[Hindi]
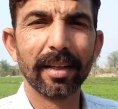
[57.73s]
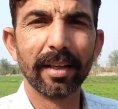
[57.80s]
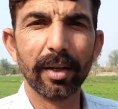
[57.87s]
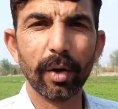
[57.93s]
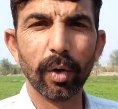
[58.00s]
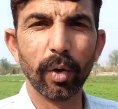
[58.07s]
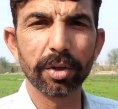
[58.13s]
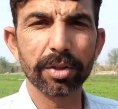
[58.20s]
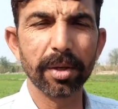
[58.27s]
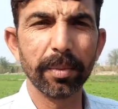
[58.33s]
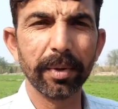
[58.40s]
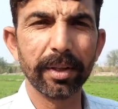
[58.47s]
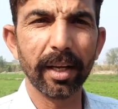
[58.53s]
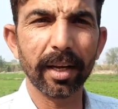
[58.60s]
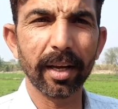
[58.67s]
लोग
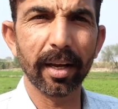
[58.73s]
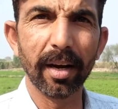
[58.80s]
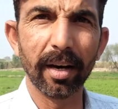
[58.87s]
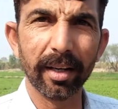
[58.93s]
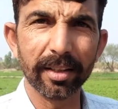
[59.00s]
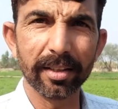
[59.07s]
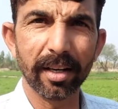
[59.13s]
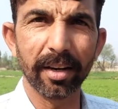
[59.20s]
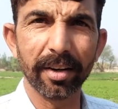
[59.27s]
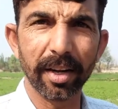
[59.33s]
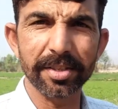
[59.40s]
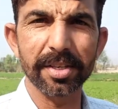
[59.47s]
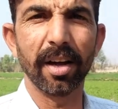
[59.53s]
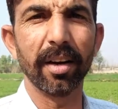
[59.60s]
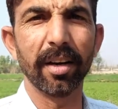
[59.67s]
समझते हैं कि गाड़ी चलाना
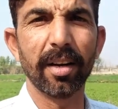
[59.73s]
आसान